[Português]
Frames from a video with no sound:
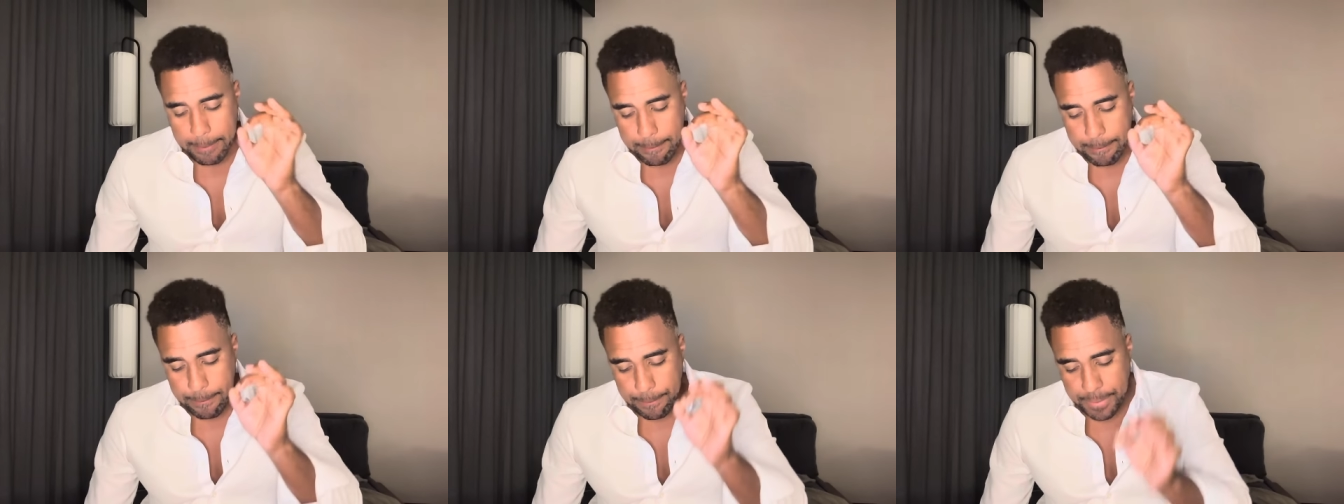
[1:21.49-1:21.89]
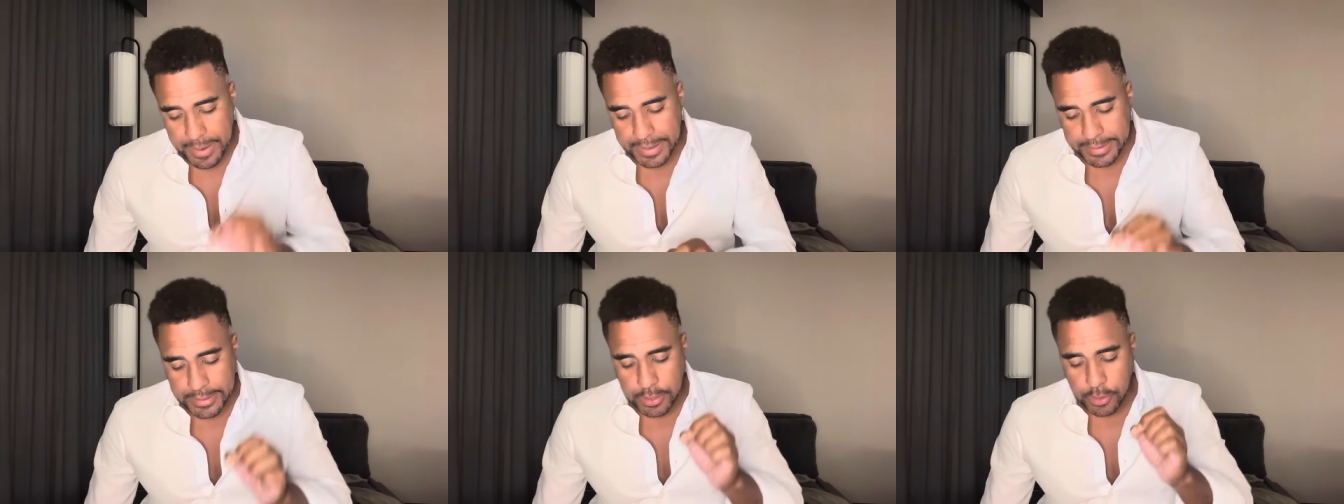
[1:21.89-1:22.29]

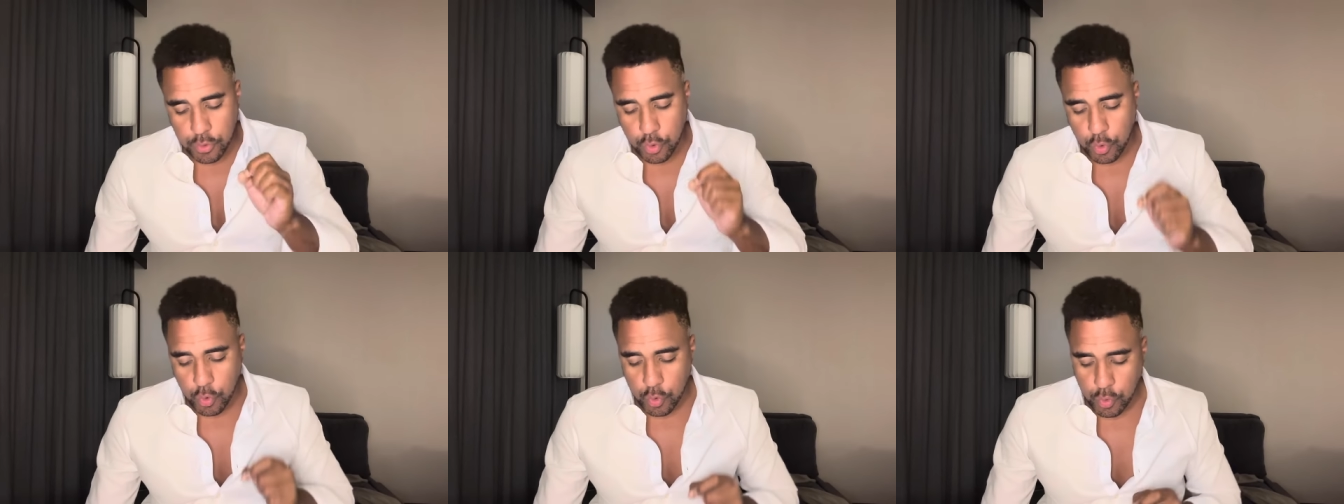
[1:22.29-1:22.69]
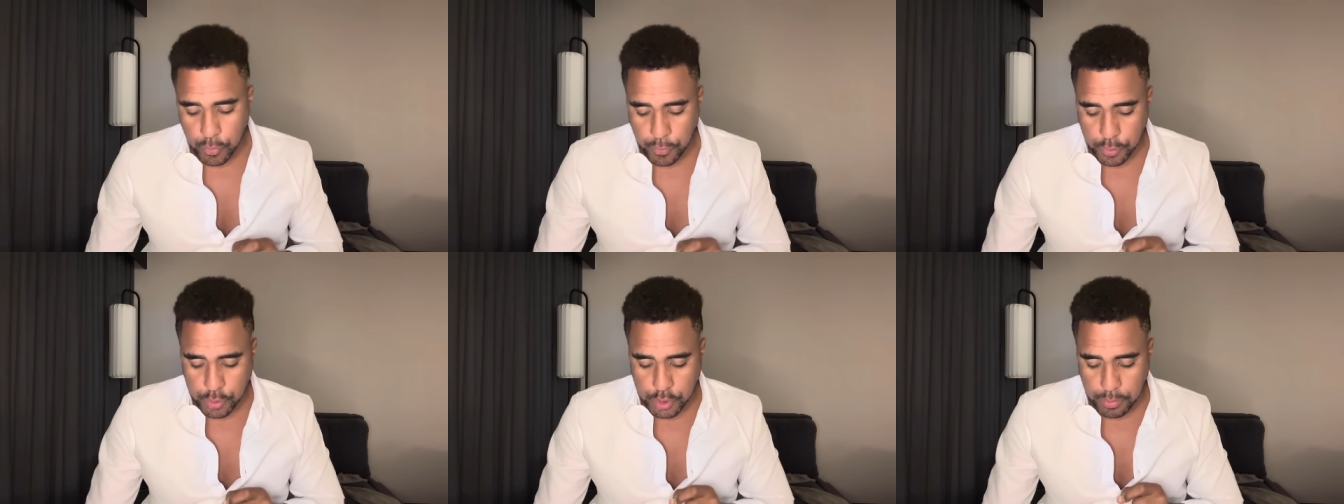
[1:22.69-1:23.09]
banido do
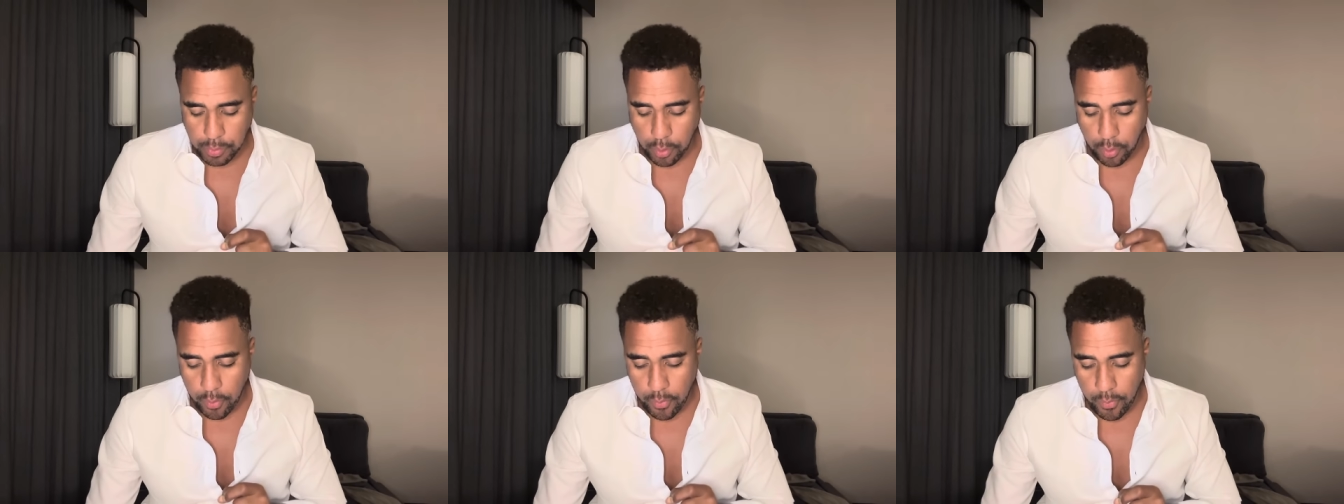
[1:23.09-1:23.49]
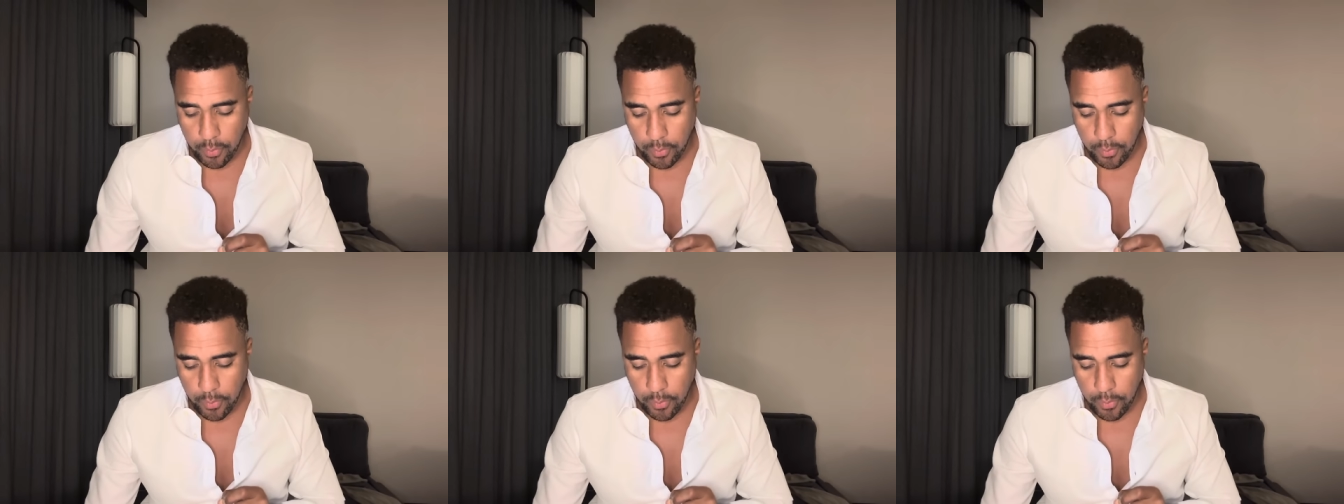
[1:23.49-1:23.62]
futebol.